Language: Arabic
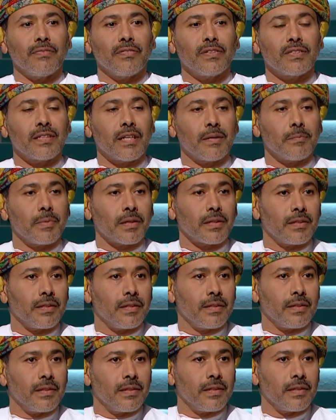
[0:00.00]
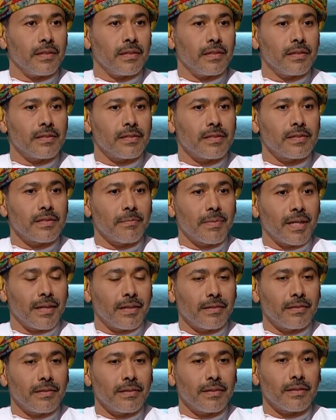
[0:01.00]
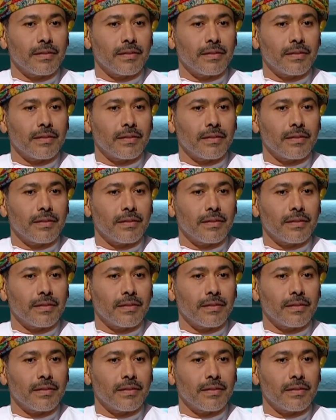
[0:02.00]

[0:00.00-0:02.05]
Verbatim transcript: في سابق الزمان